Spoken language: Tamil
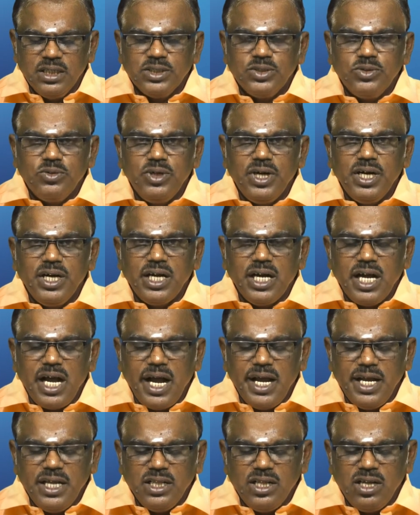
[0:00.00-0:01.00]
சூரியனுக்கு
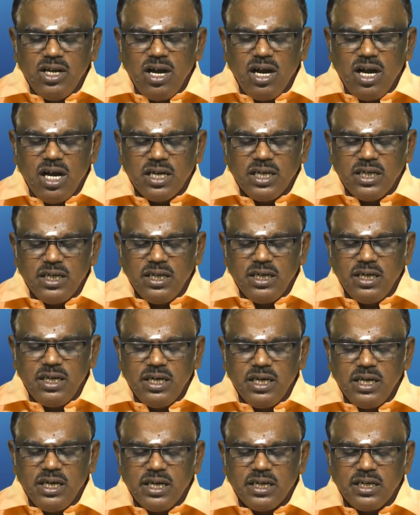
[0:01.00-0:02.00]
ஐந்து ஆறு
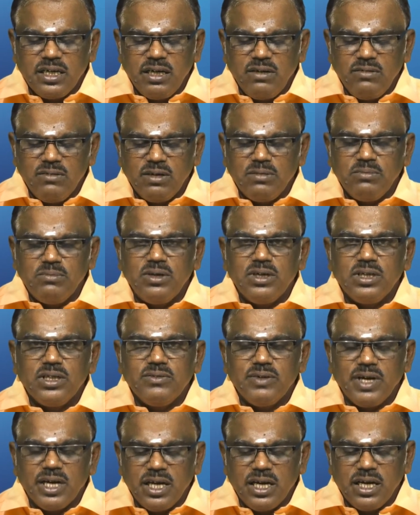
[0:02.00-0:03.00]
ஏழு எட்டில் வரும்பொழுது
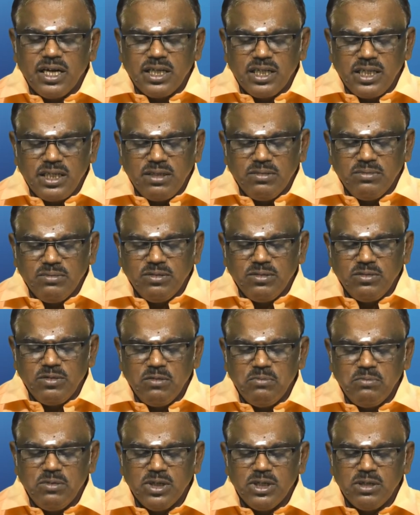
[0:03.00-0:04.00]
வக்ரகதியும்
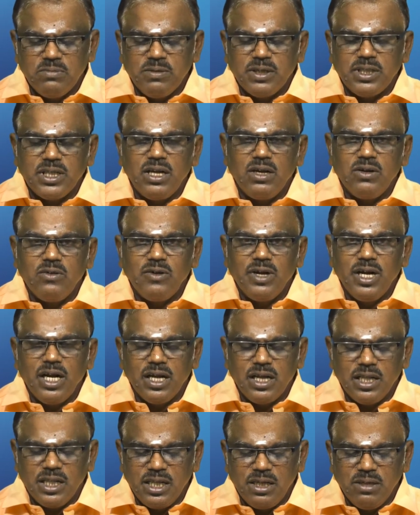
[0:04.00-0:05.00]
ஒம்பது பத்தில்
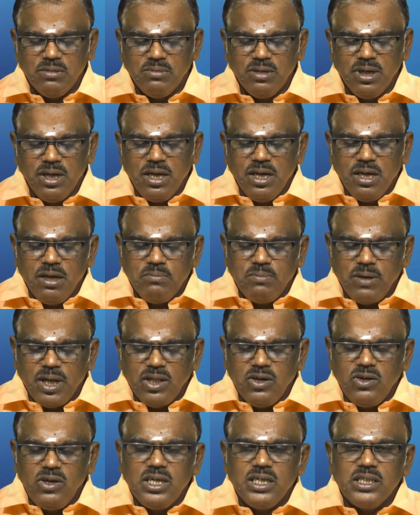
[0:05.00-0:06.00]
குடிலகதியும்
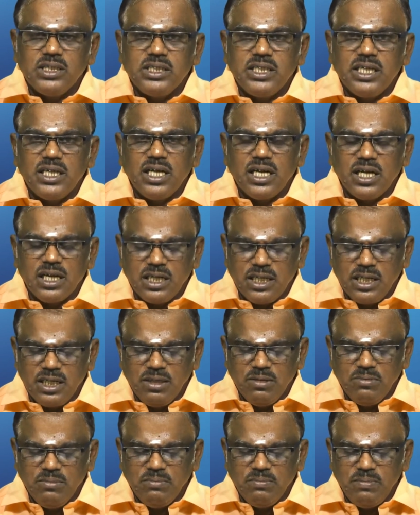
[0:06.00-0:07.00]
பதினொன்றில் சீக்கிர
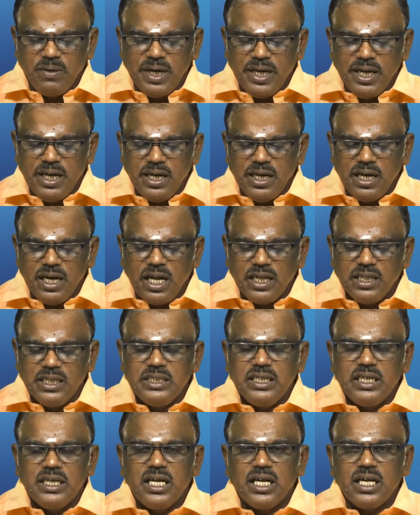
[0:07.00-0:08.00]
கதியும் பன்னிரெண்டில்
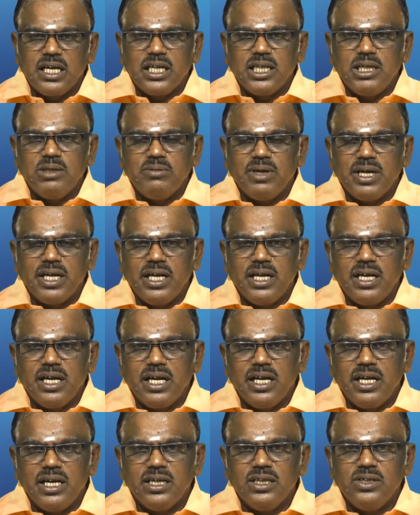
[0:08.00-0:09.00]
அதிசீக்கிர கதியும்
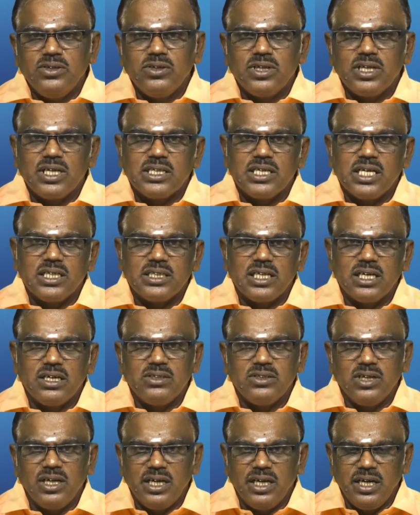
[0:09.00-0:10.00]
அடைகின்றன என்று ஜோதிட
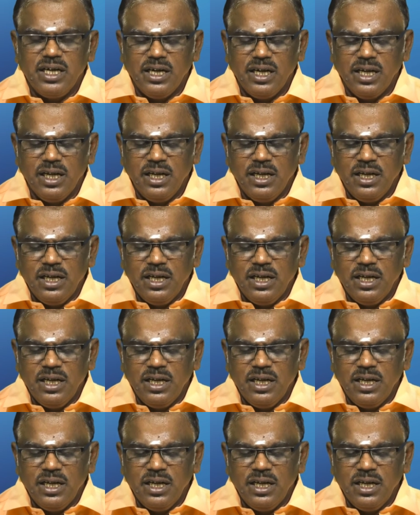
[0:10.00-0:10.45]
சாஸ்திரங்கள் சொல்கின்றன